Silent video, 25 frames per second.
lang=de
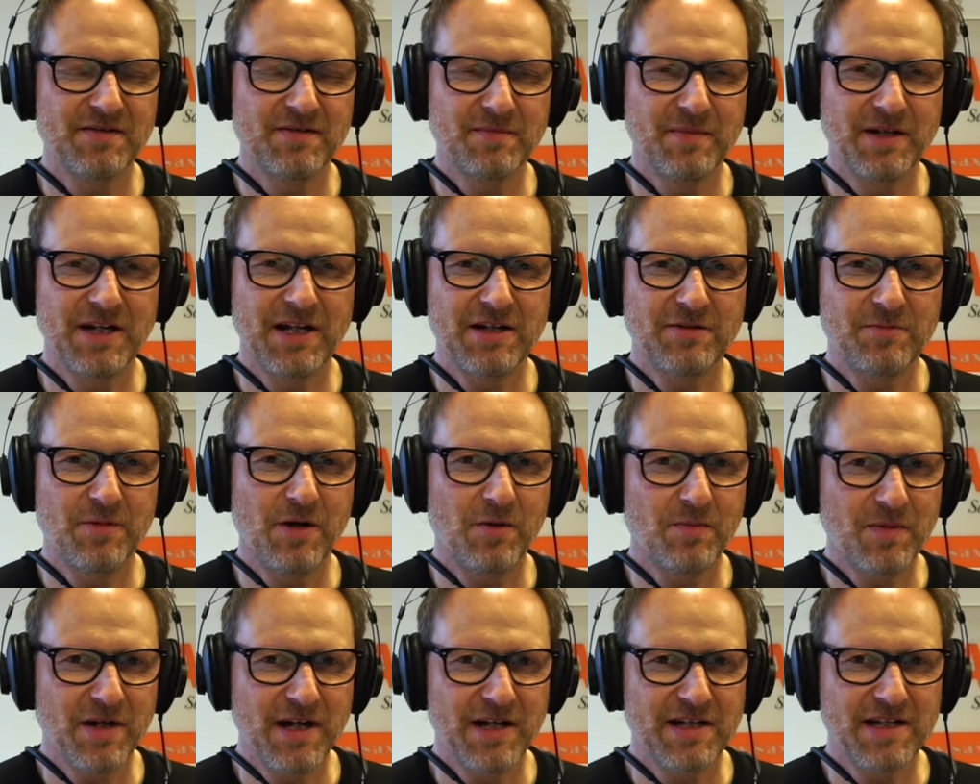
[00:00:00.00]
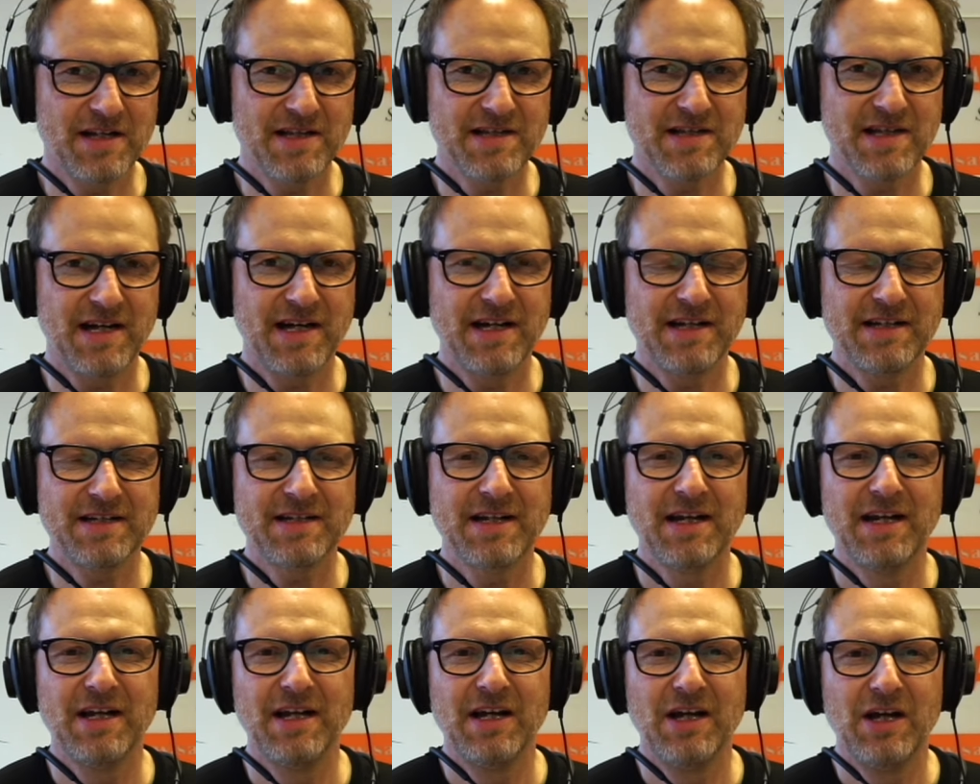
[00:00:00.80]
Und man hat überhaupt keine
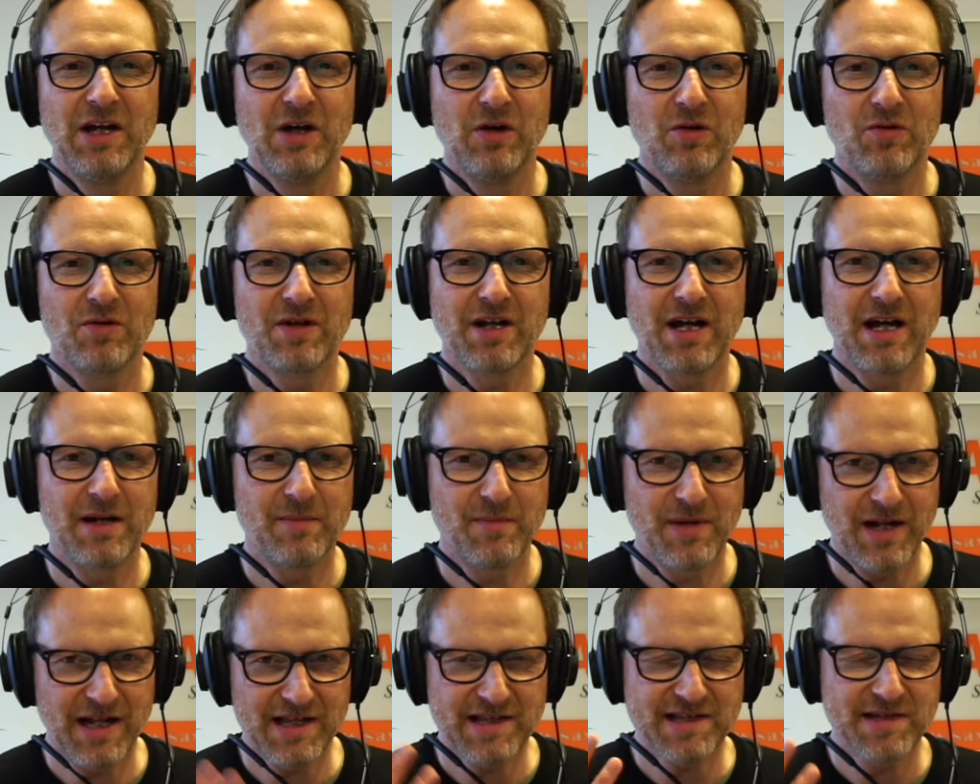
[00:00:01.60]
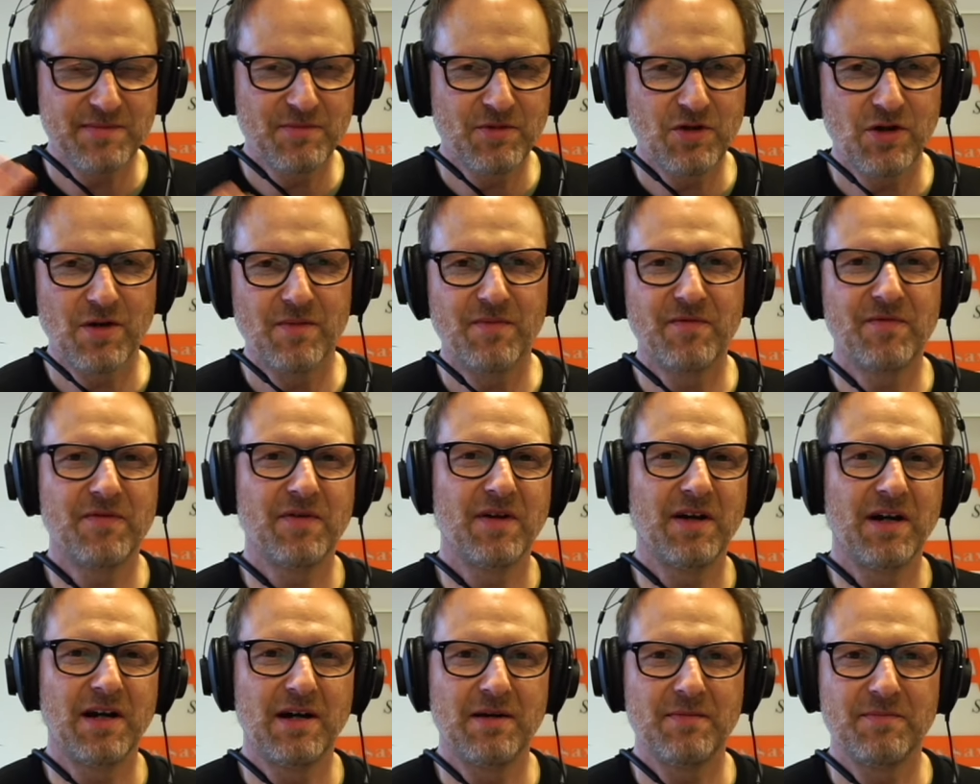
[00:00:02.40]
Zeit und keinen Platz im Kopf,
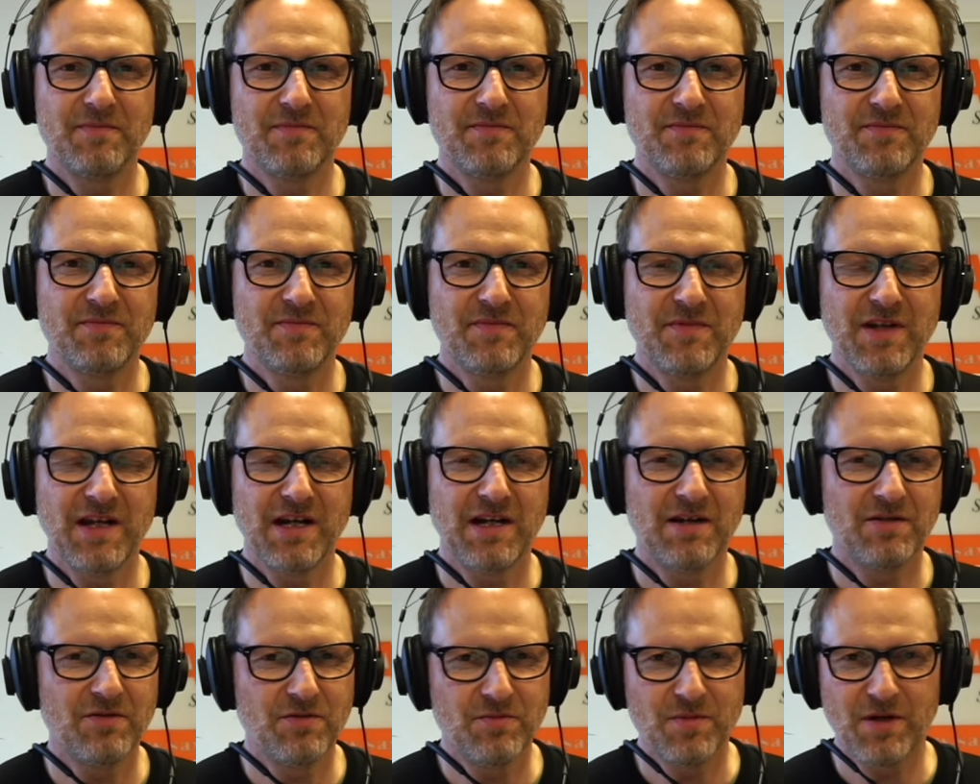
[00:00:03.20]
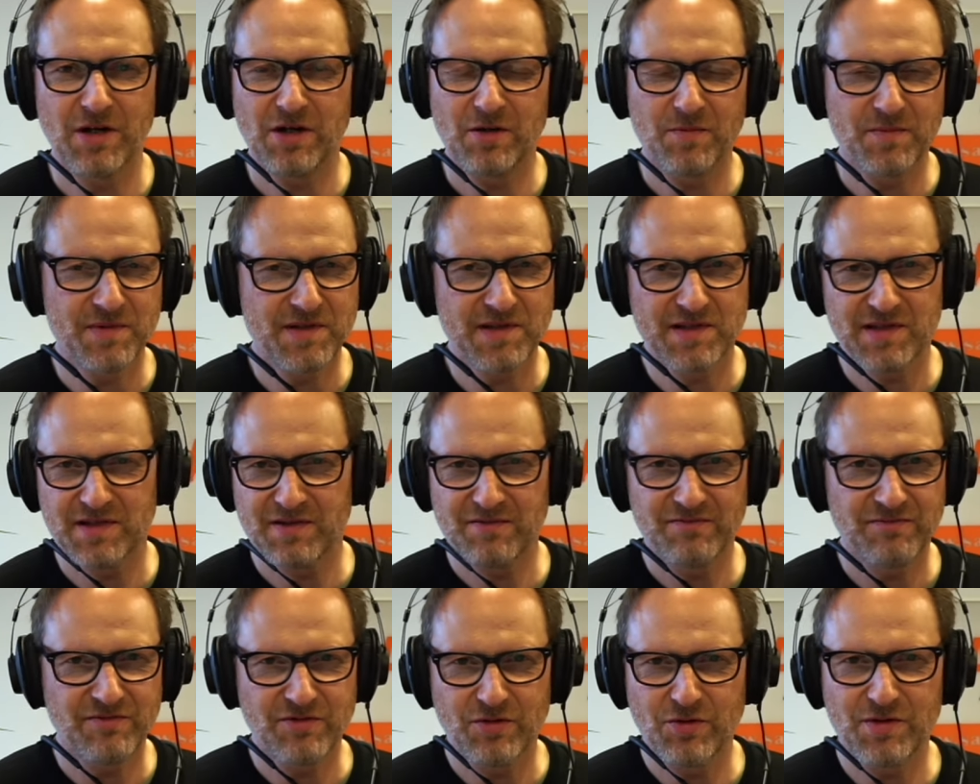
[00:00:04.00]
ähm, ja,
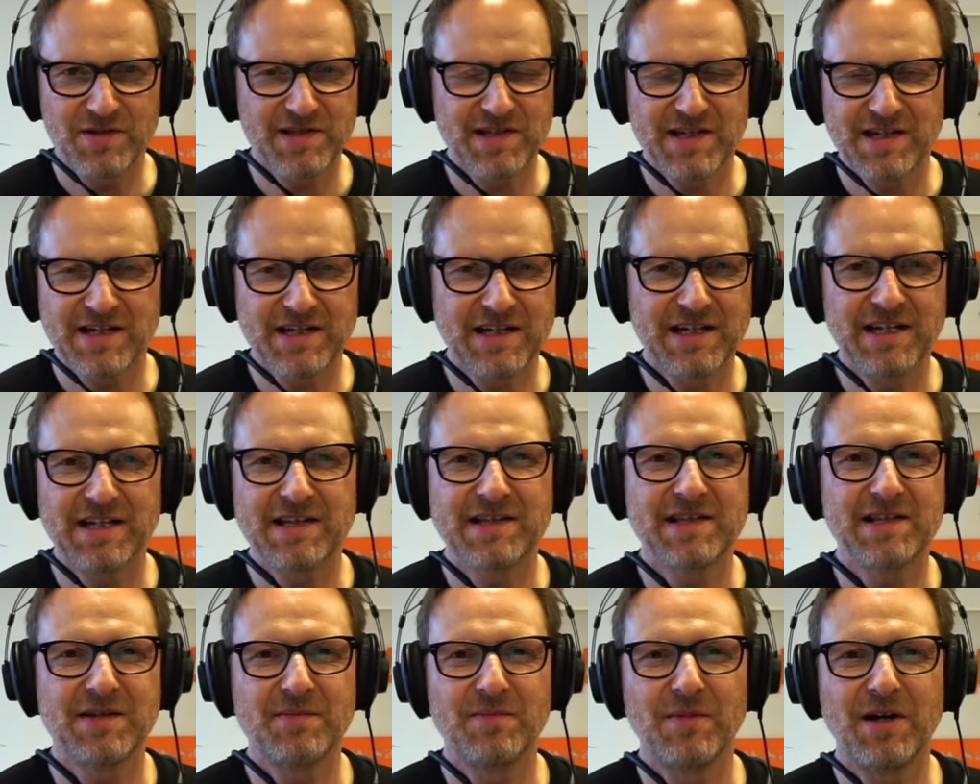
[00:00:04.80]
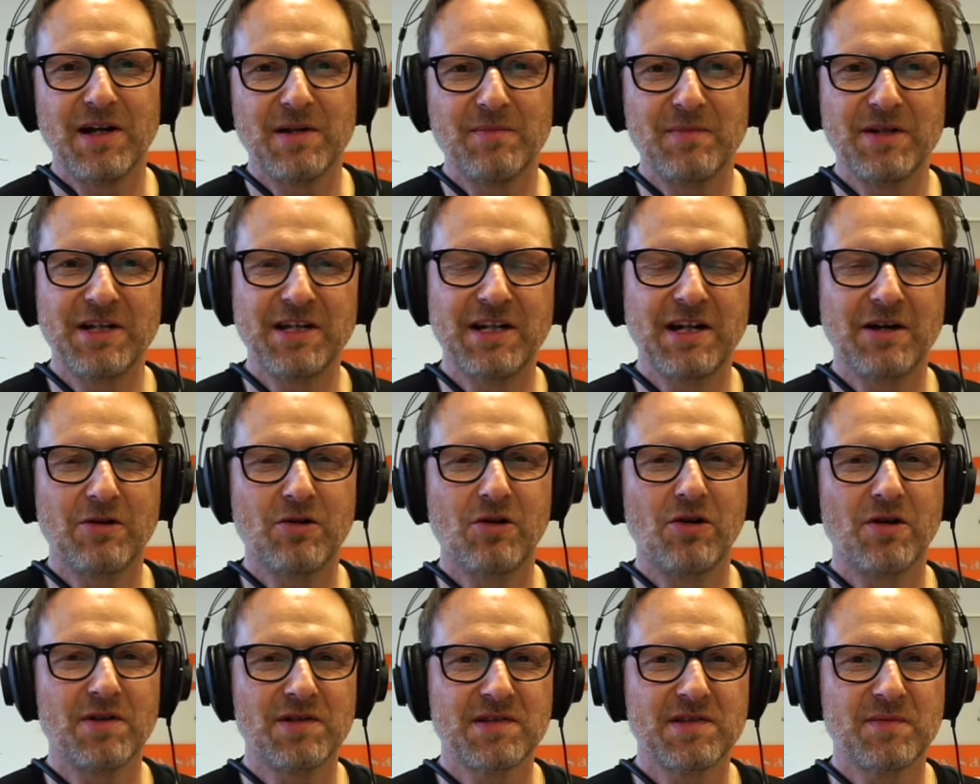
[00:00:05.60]
überhaupt konzentriert sich mal mit den
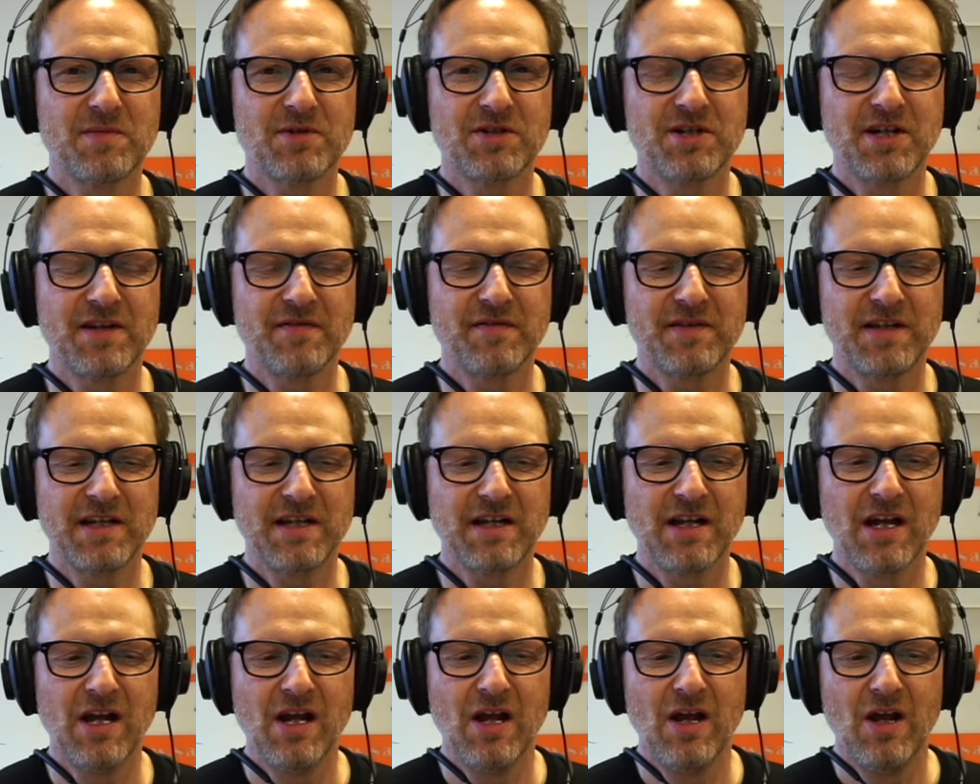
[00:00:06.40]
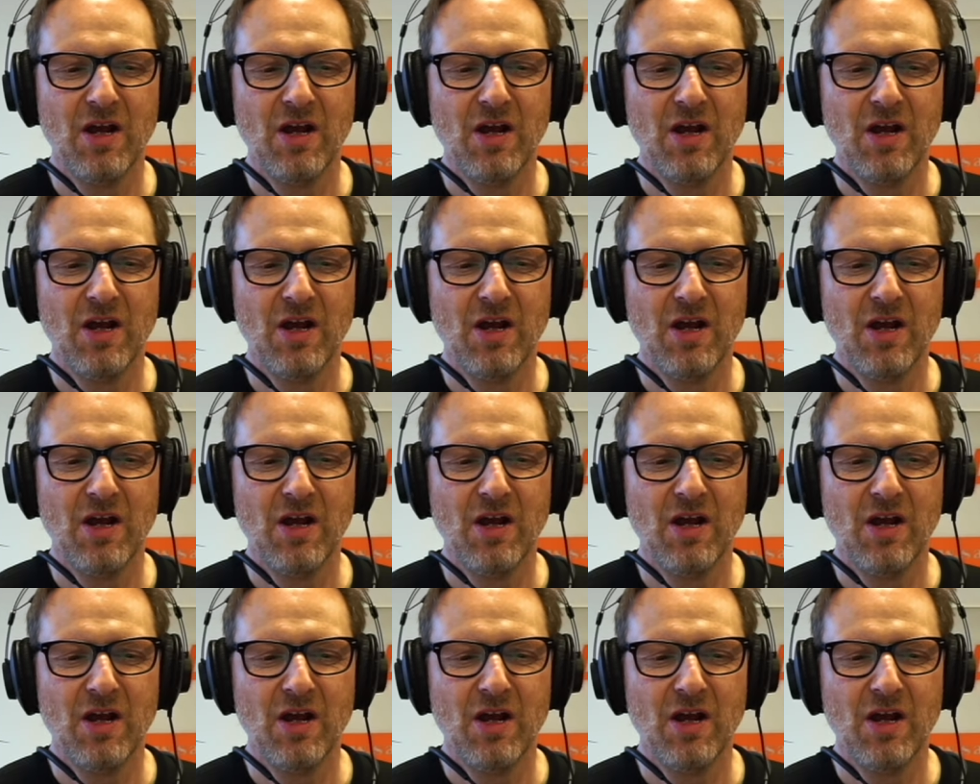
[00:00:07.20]
Akkorden zu beschäftigen.